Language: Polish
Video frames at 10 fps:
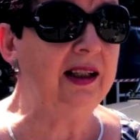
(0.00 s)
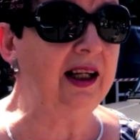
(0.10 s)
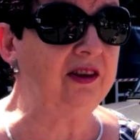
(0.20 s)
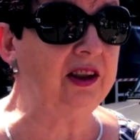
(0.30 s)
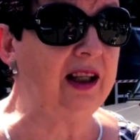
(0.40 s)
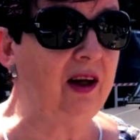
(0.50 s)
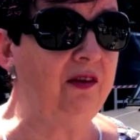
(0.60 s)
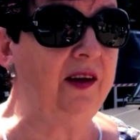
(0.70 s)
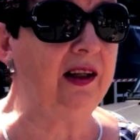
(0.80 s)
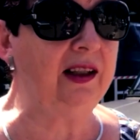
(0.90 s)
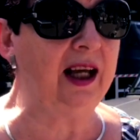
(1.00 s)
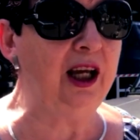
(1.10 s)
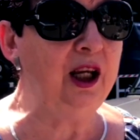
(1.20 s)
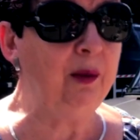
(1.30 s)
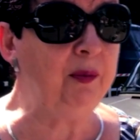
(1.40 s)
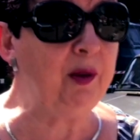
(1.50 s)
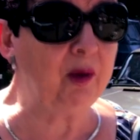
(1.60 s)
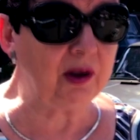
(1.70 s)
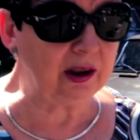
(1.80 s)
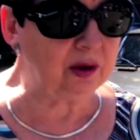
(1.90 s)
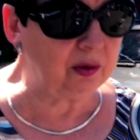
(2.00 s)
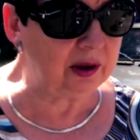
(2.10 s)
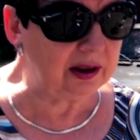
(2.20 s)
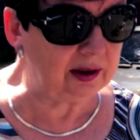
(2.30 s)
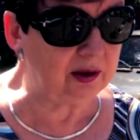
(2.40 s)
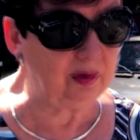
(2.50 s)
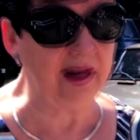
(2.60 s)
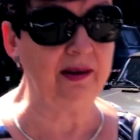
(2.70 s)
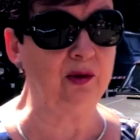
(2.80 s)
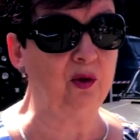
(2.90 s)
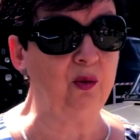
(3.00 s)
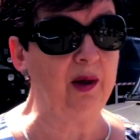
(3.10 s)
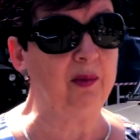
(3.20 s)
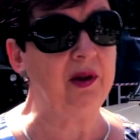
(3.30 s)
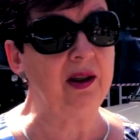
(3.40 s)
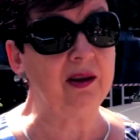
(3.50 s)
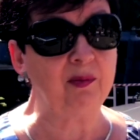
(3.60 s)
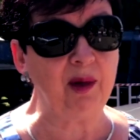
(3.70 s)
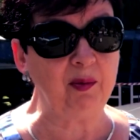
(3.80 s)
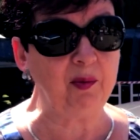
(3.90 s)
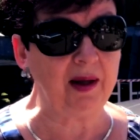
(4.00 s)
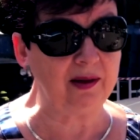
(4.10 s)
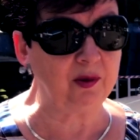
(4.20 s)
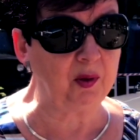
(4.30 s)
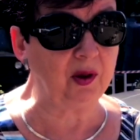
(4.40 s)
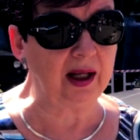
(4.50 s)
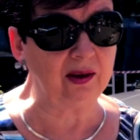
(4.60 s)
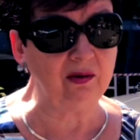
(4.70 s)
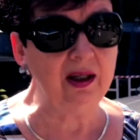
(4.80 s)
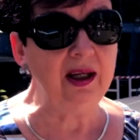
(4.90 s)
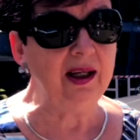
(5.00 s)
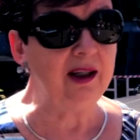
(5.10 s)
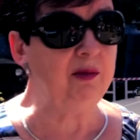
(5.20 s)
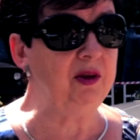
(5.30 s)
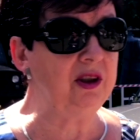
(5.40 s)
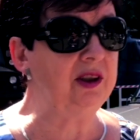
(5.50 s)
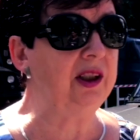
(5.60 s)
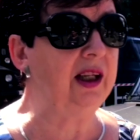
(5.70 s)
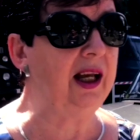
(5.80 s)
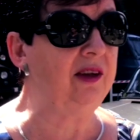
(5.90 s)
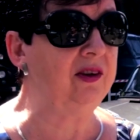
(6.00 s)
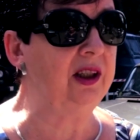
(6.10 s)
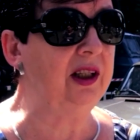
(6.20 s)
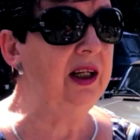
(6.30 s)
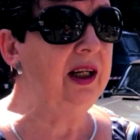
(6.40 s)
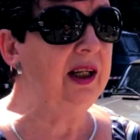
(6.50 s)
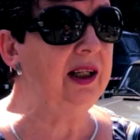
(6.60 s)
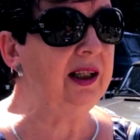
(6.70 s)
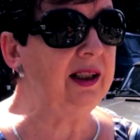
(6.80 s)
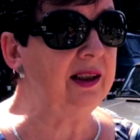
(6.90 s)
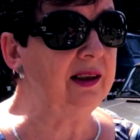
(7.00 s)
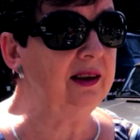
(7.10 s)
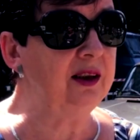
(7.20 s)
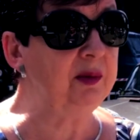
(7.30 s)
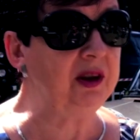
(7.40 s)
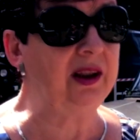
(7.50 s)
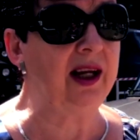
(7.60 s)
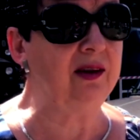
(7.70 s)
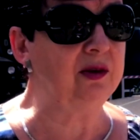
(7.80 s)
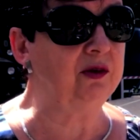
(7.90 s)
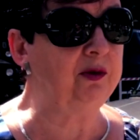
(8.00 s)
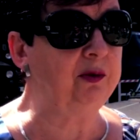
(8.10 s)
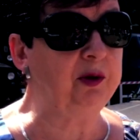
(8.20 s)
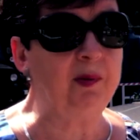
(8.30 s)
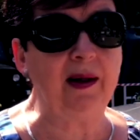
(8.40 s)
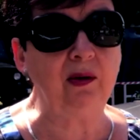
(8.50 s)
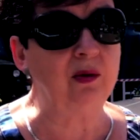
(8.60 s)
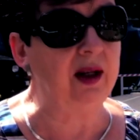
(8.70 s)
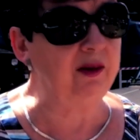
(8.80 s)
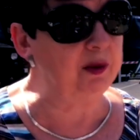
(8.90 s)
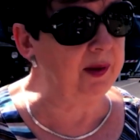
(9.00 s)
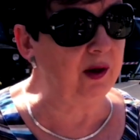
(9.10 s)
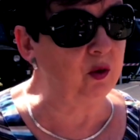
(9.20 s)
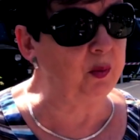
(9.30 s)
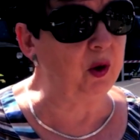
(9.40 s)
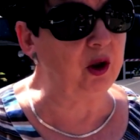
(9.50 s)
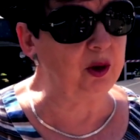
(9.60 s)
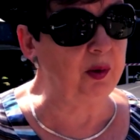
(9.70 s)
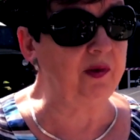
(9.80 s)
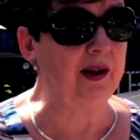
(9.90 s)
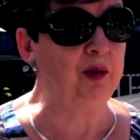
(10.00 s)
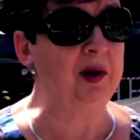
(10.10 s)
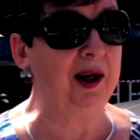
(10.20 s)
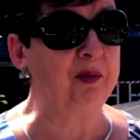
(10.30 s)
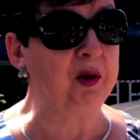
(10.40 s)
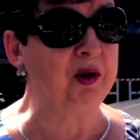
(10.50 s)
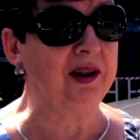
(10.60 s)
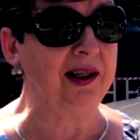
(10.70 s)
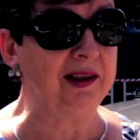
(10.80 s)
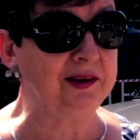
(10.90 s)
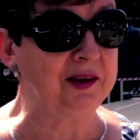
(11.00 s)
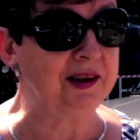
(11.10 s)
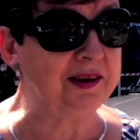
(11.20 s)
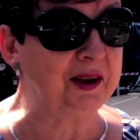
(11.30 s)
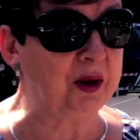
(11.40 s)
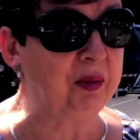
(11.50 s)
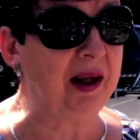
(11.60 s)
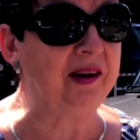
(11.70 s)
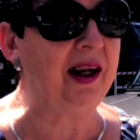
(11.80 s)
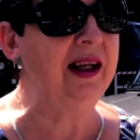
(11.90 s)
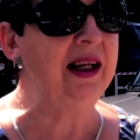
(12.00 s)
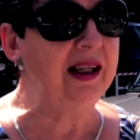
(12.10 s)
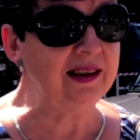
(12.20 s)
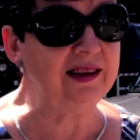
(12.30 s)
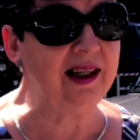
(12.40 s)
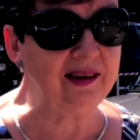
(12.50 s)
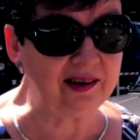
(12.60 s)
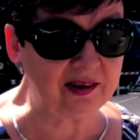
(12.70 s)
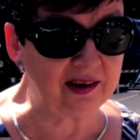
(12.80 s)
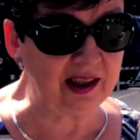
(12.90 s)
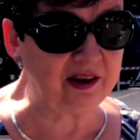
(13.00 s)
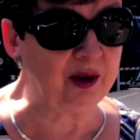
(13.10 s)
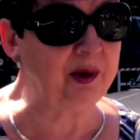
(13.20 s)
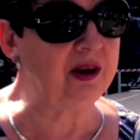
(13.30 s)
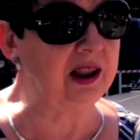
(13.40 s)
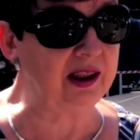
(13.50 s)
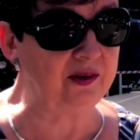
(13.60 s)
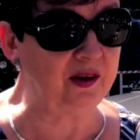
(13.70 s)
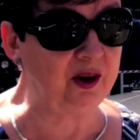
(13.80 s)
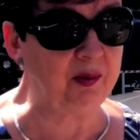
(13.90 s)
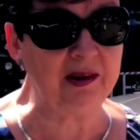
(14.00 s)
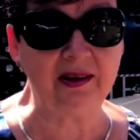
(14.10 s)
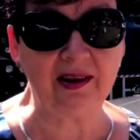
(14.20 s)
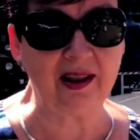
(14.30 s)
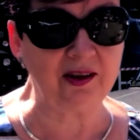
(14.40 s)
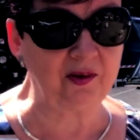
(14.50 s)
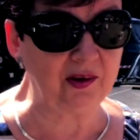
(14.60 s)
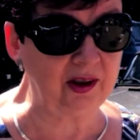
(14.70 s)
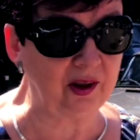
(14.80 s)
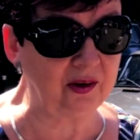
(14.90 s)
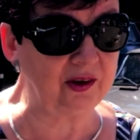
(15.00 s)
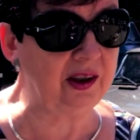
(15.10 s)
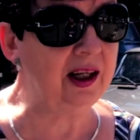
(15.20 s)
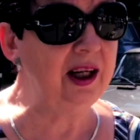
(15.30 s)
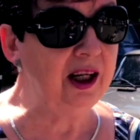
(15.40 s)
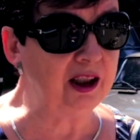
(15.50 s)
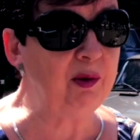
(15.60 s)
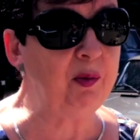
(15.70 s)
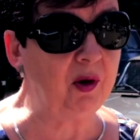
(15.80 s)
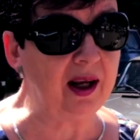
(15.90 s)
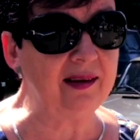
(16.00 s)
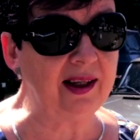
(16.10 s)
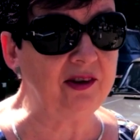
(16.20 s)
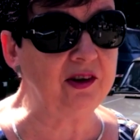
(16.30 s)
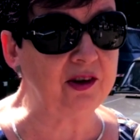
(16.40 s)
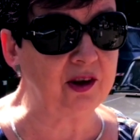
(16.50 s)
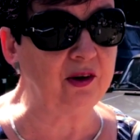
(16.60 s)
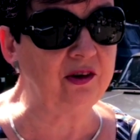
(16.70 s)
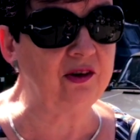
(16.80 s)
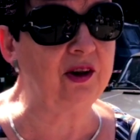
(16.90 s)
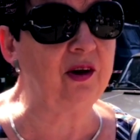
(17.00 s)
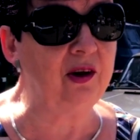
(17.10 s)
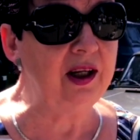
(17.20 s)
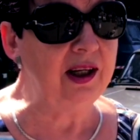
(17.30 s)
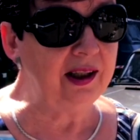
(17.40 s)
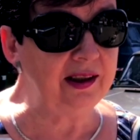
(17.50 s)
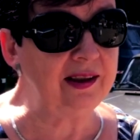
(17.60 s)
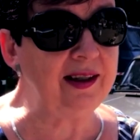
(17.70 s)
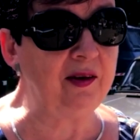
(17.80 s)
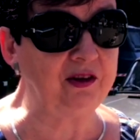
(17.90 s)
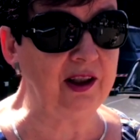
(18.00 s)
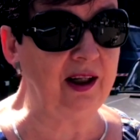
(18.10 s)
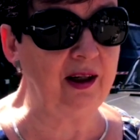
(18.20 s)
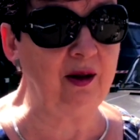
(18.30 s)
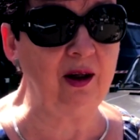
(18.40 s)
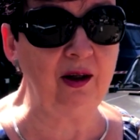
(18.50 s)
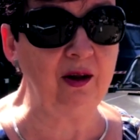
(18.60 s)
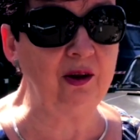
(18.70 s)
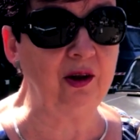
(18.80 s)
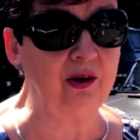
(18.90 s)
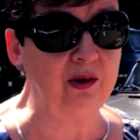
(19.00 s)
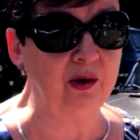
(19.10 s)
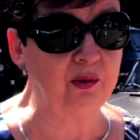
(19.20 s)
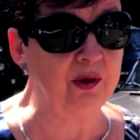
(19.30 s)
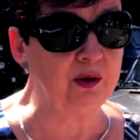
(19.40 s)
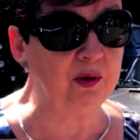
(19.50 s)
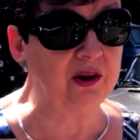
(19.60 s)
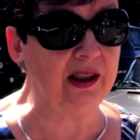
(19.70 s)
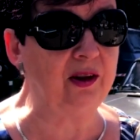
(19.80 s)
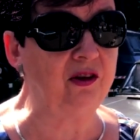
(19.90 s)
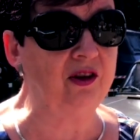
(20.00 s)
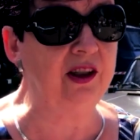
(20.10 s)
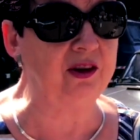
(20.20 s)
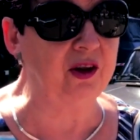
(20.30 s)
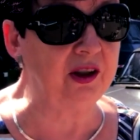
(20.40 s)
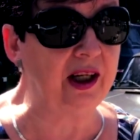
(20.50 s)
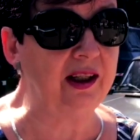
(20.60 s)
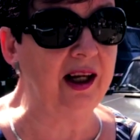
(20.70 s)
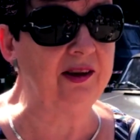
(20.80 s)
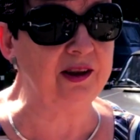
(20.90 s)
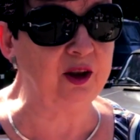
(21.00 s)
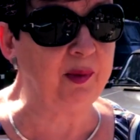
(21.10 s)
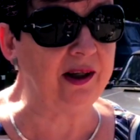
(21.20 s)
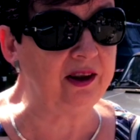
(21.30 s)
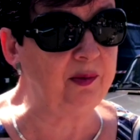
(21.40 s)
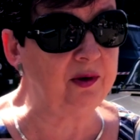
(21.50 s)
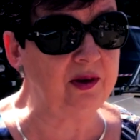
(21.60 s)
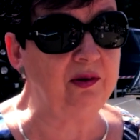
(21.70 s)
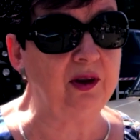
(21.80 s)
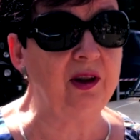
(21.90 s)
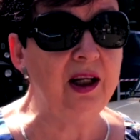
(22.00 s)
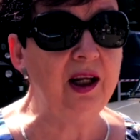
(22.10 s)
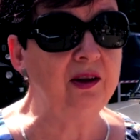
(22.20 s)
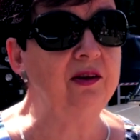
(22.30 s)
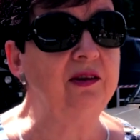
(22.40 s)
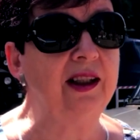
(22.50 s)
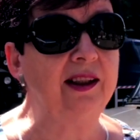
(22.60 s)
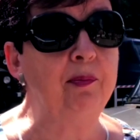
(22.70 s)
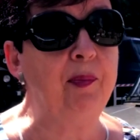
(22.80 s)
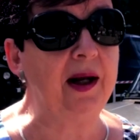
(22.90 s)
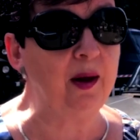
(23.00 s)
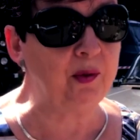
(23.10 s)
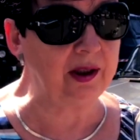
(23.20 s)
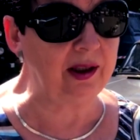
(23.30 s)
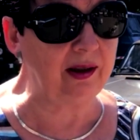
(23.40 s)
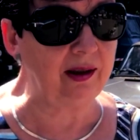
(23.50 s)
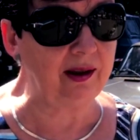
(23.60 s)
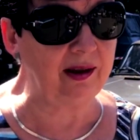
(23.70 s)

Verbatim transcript: Także ta oferta, mimo tej trudnej sytuacji, którą mamy, jest, mamy bardzo bogatą i myślę, że każdy e, z mieszkańców, w przypadku nawet braku pogody, bo wiadomo jak pogoda jest, to jest tylko plaża, znajdzie coś dla siebie, czy dla swoich bliskich, dla swoich rodzin, żeby pokazać coś, co nie zawsze, e, e, do, do których można dotrzeć, dojechać i zobaczyć, bo są to, to są takie perełki e,